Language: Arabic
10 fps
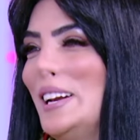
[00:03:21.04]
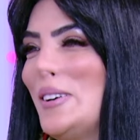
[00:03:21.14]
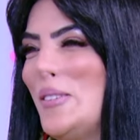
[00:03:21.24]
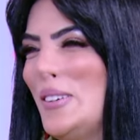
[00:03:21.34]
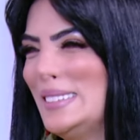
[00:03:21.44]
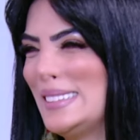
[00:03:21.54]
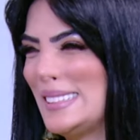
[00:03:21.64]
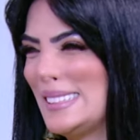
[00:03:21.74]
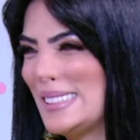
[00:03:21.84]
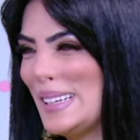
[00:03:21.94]
لو هتعيش
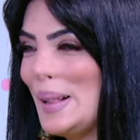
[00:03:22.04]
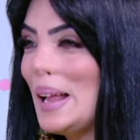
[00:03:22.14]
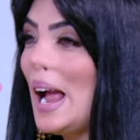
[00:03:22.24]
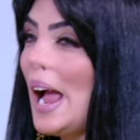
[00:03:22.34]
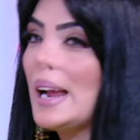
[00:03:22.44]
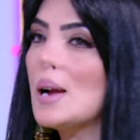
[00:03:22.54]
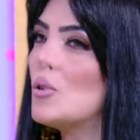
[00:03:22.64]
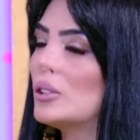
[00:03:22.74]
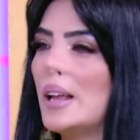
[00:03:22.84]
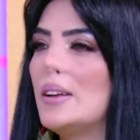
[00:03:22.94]
حب كله حاجه يعني.
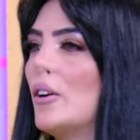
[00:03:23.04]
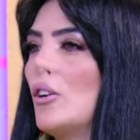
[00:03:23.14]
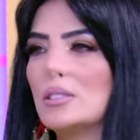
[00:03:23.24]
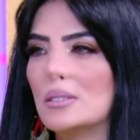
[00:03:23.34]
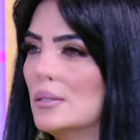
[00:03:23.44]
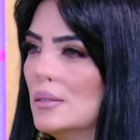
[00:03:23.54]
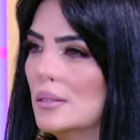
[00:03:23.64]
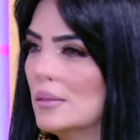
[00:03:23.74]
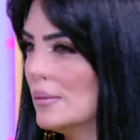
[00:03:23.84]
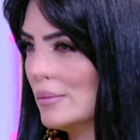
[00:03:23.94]
مختلفه خالص
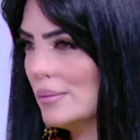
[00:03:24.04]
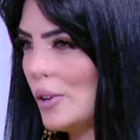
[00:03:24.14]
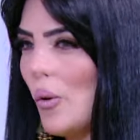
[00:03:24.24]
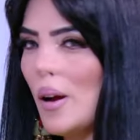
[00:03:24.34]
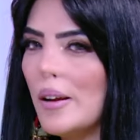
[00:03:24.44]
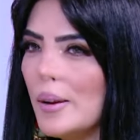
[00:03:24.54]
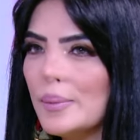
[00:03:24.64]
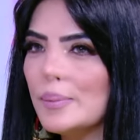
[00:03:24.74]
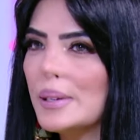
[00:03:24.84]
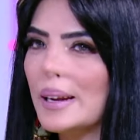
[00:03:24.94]
هو هو
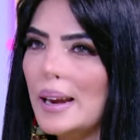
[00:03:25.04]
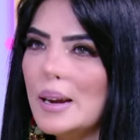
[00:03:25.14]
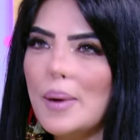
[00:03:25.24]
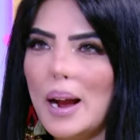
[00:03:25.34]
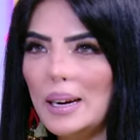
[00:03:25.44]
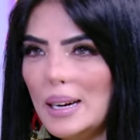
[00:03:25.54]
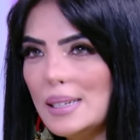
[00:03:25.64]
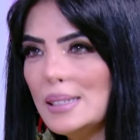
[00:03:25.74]
بيتكلم على